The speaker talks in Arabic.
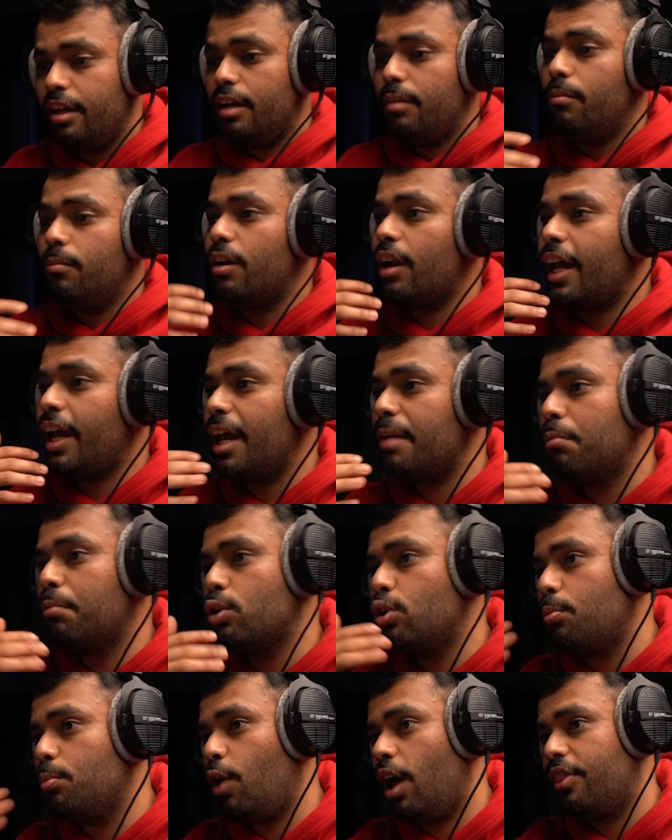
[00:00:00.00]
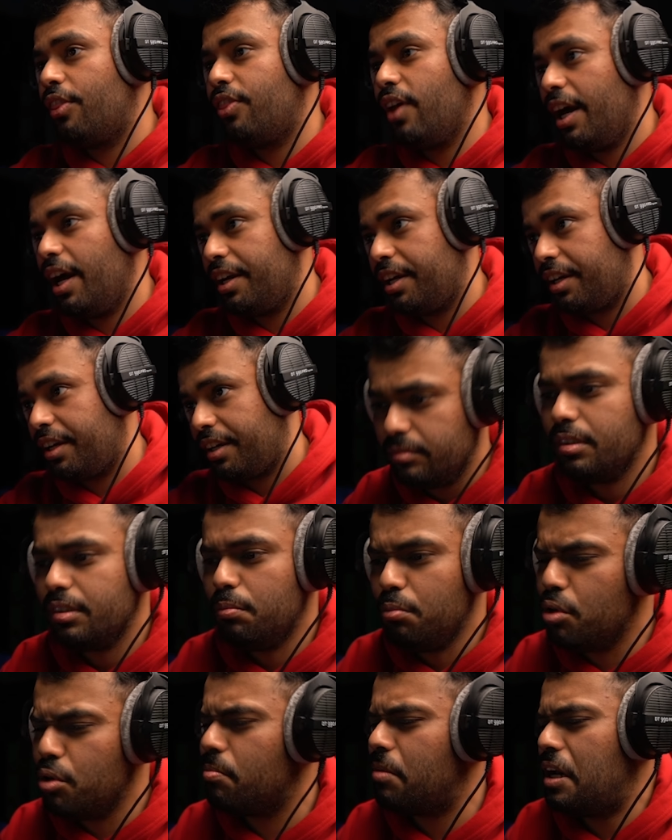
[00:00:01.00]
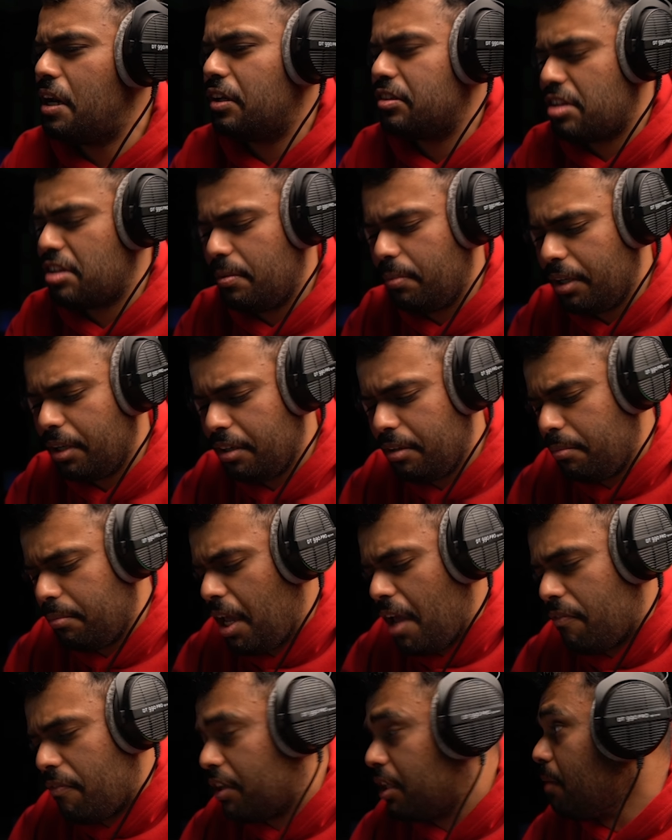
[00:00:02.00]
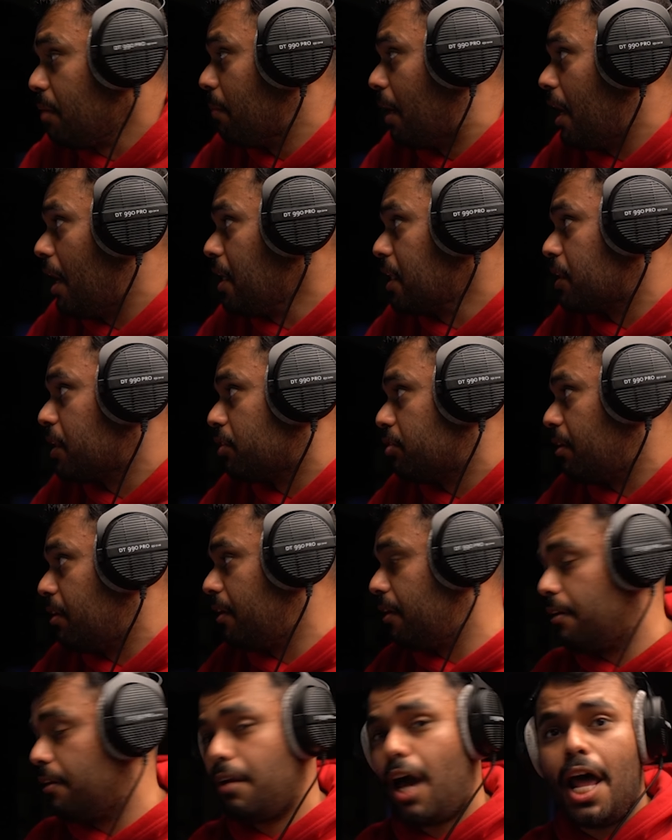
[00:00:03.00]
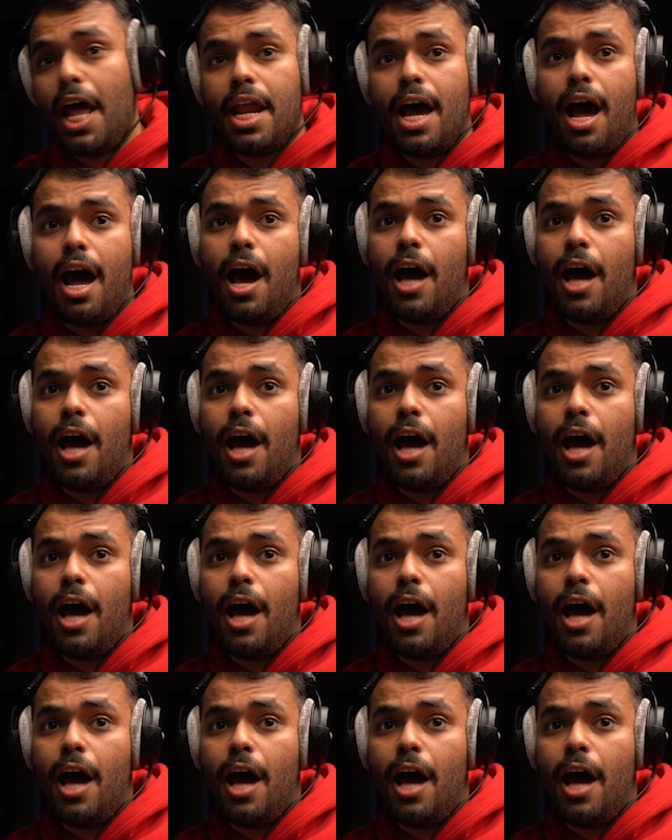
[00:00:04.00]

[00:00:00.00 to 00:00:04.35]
الخير مكتوب لواحد ثاني مو من نصيبك كيفك تبغى اتصل انا